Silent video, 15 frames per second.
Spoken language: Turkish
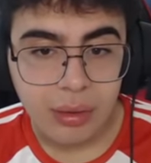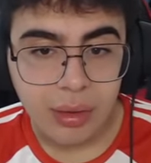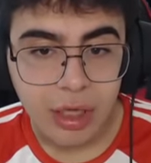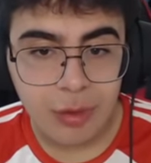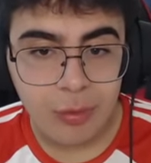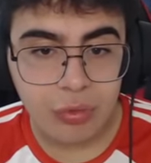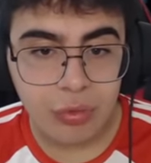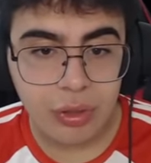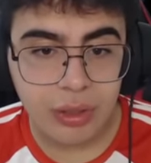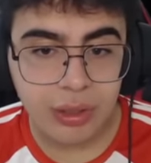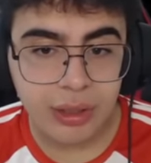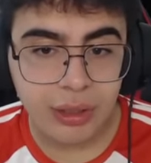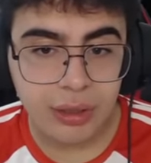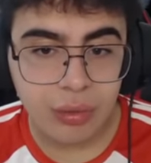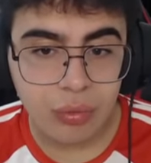Hemen
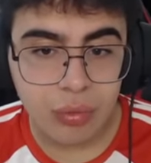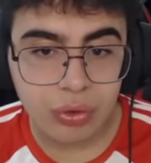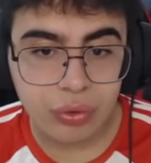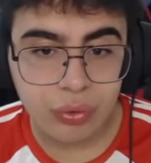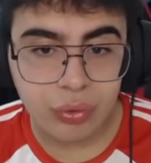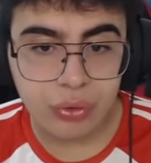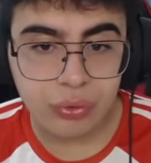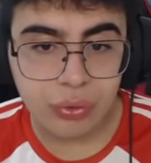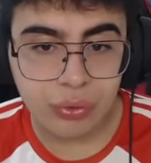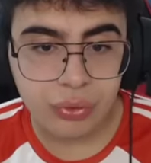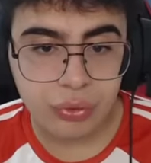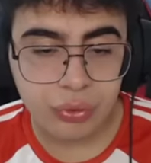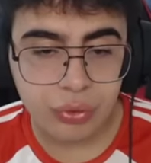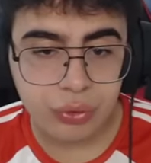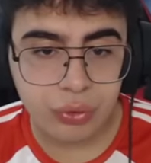Oli'nin yanına koş koş
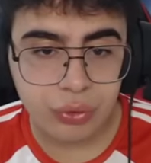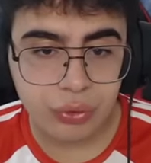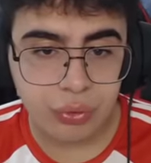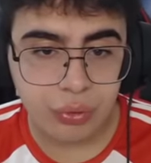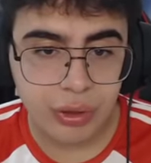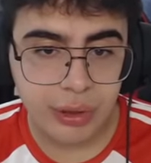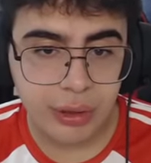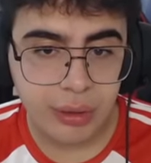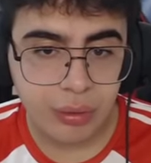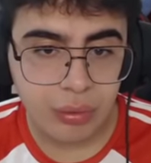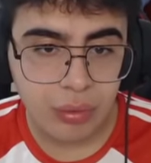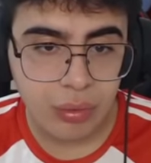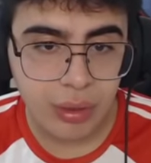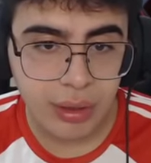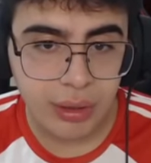koş koş koş Oli.
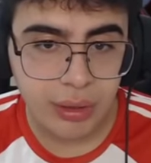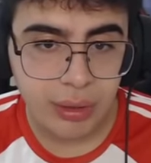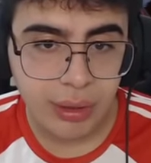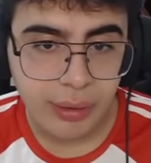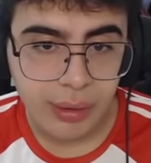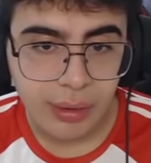Oli.